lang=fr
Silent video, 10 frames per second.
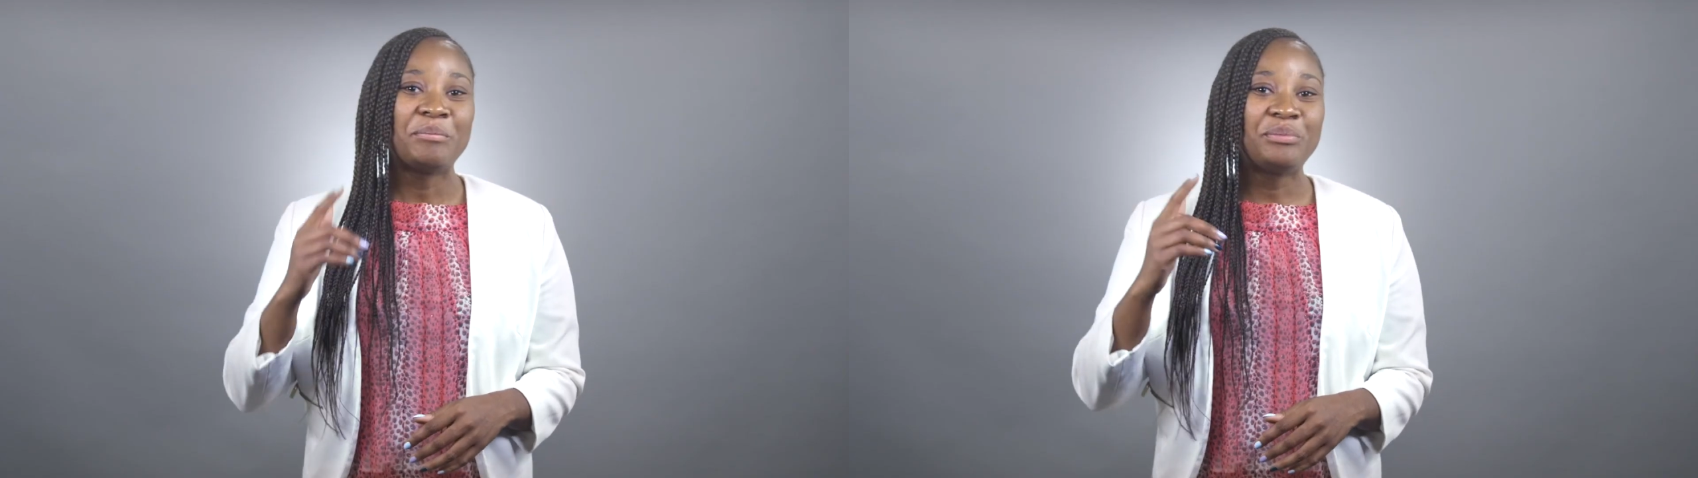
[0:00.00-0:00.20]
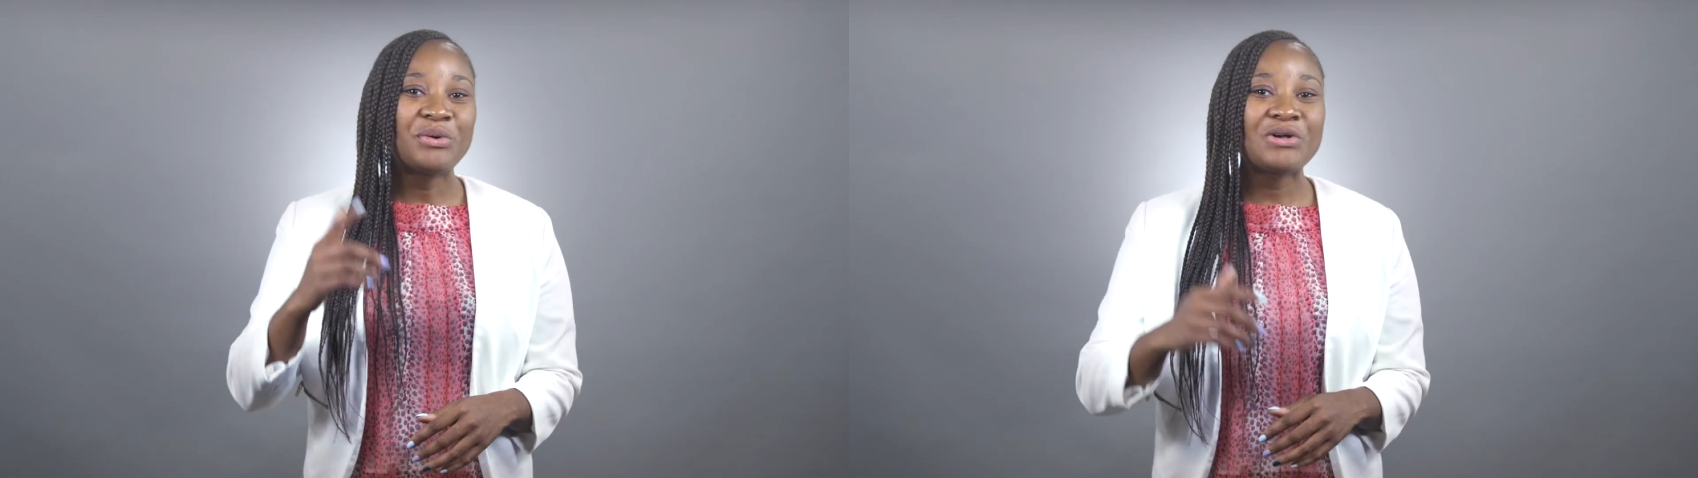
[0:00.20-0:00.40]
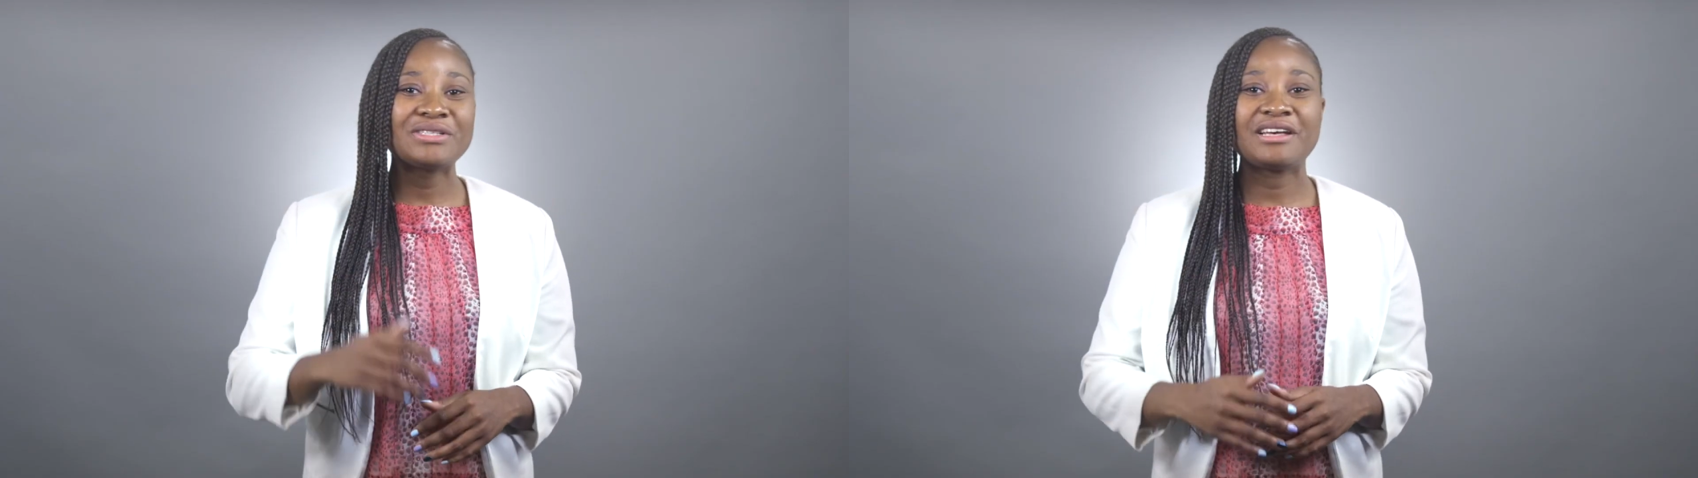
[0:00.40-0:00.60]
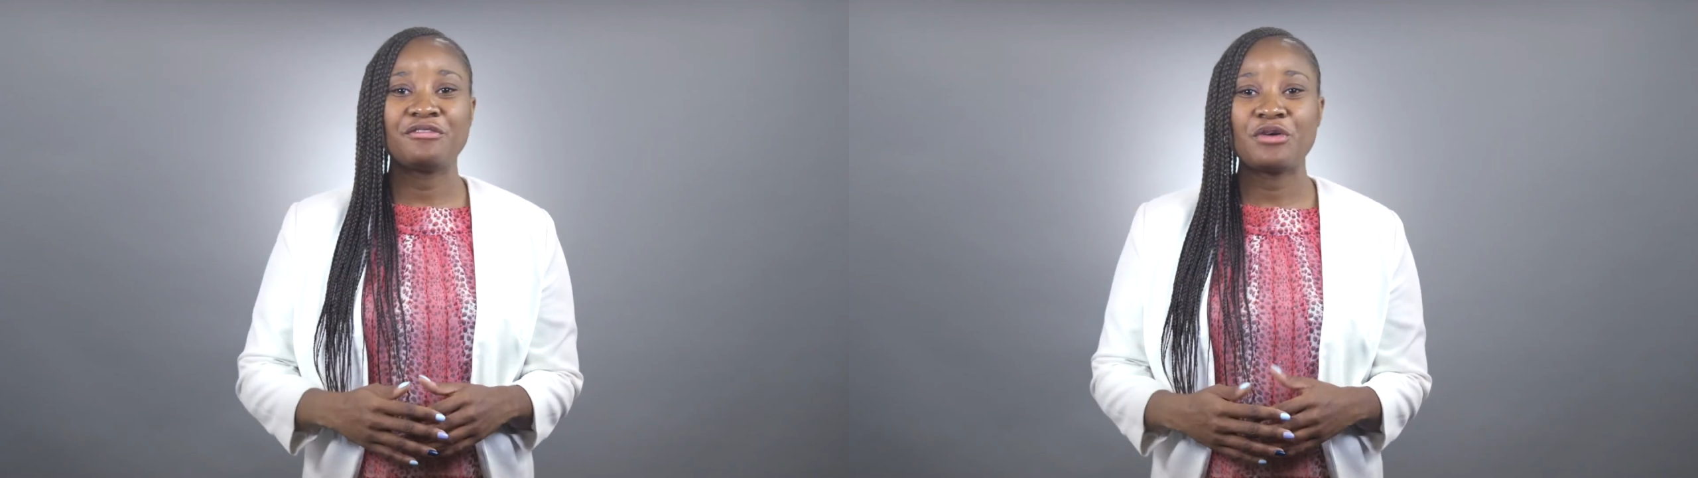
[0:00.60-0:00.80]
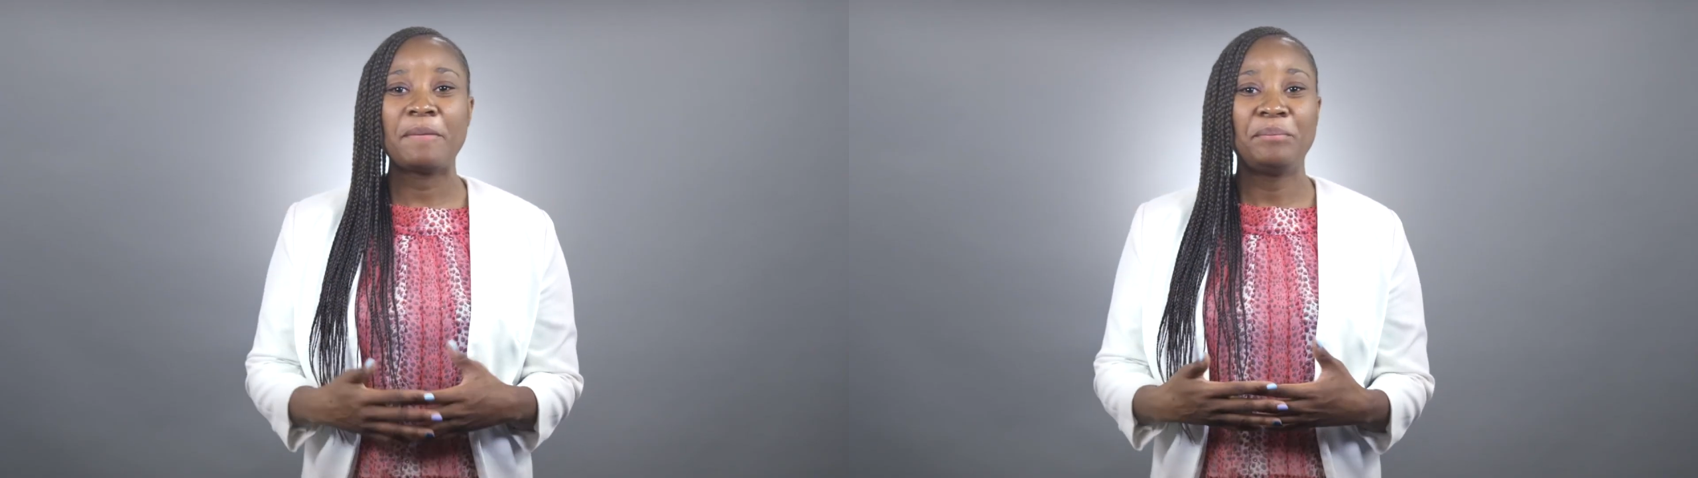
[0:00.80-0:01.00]
Pour en
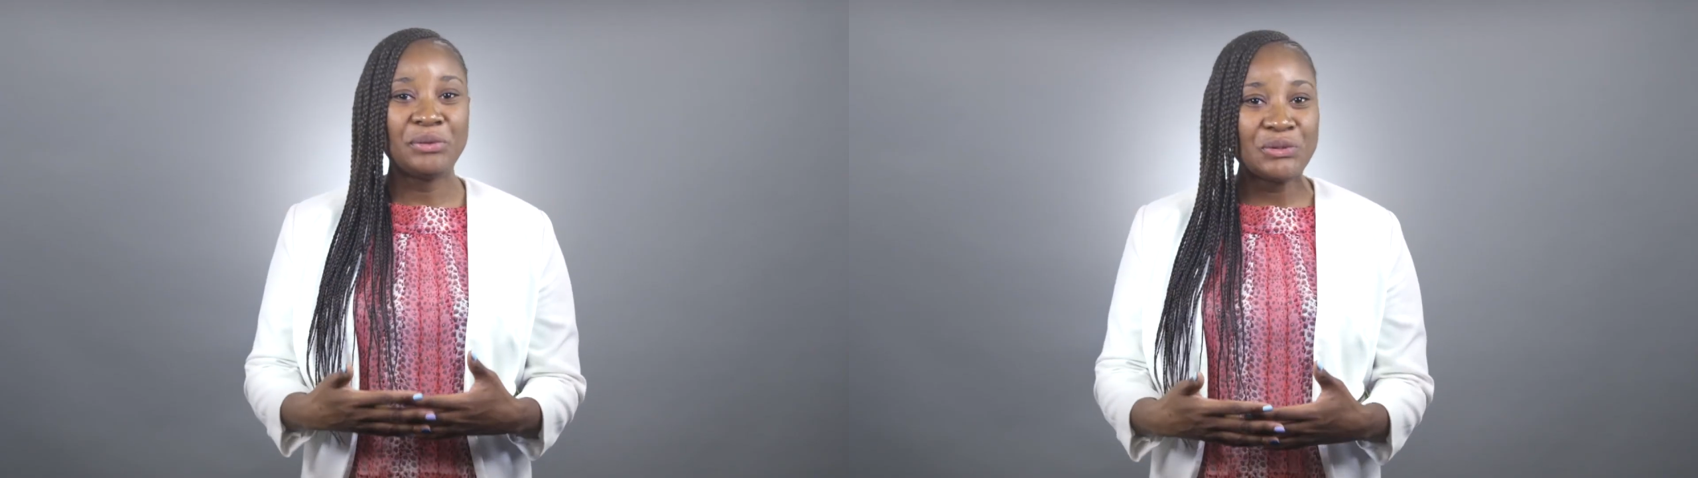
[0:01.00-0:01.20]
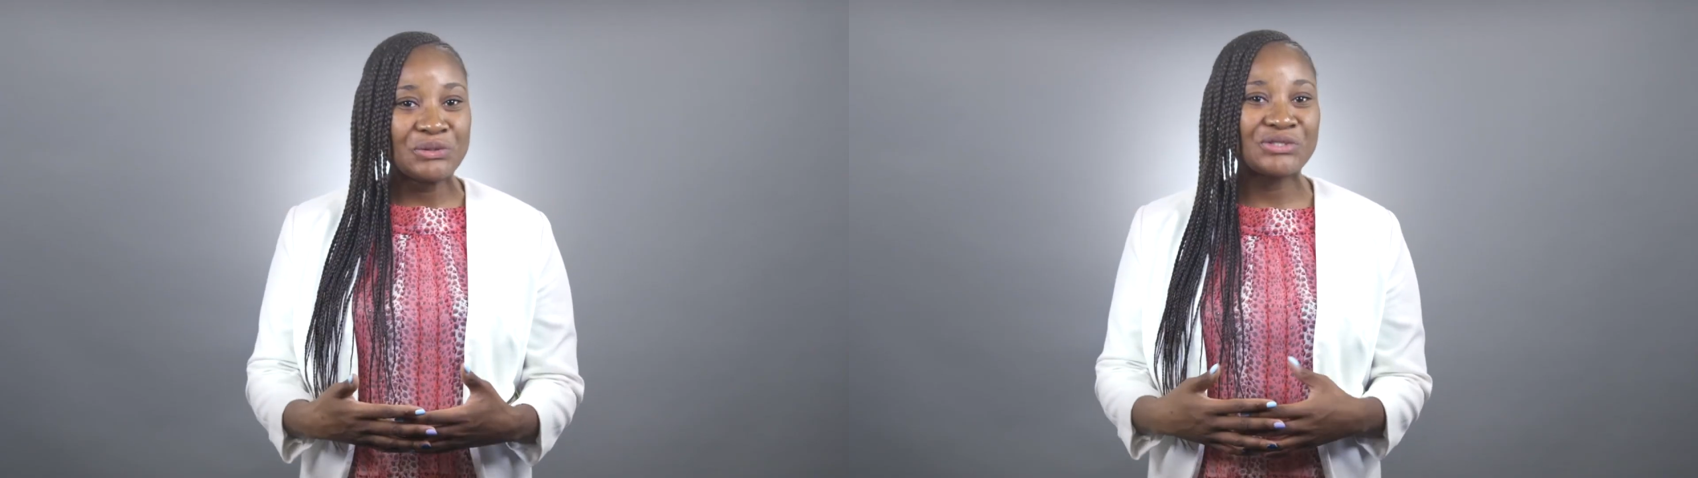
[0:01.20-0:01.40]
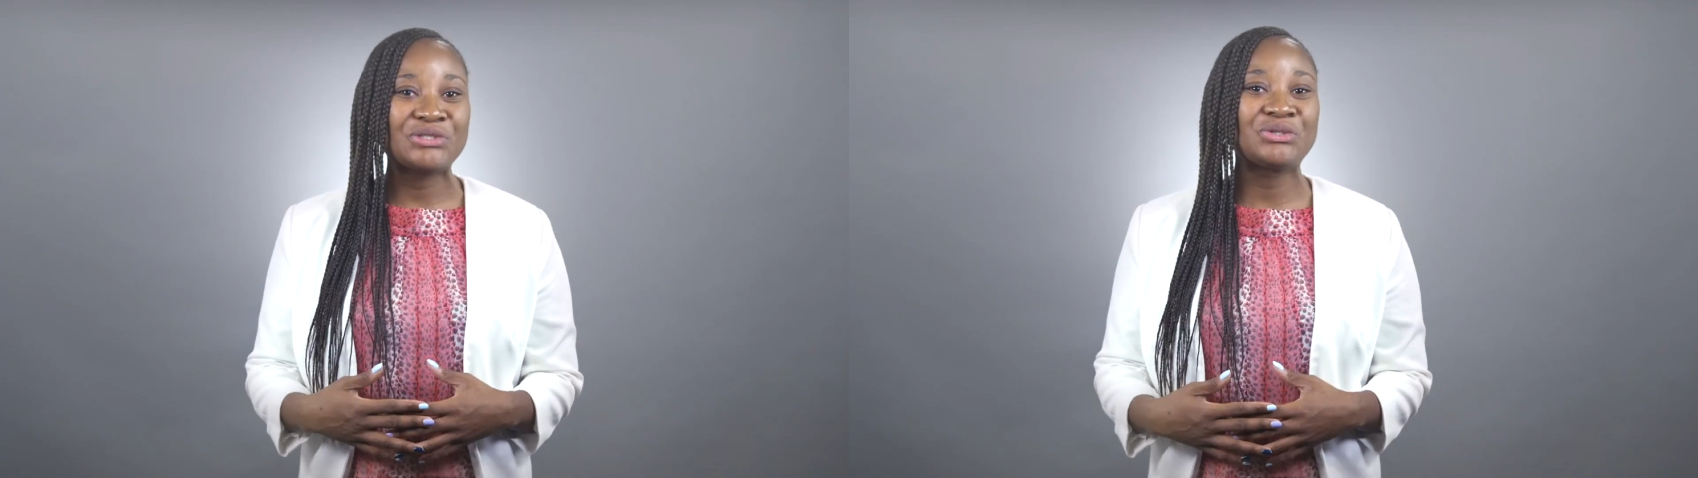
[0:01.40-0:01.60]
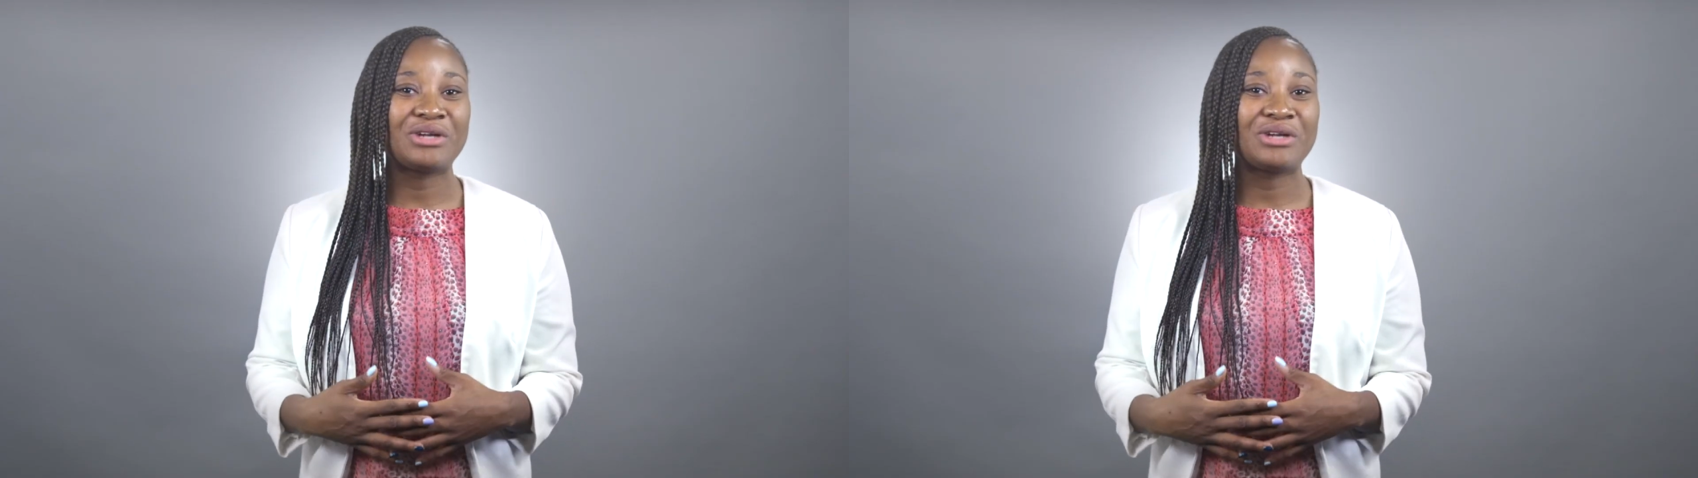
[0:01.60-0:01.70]
savoir plus sur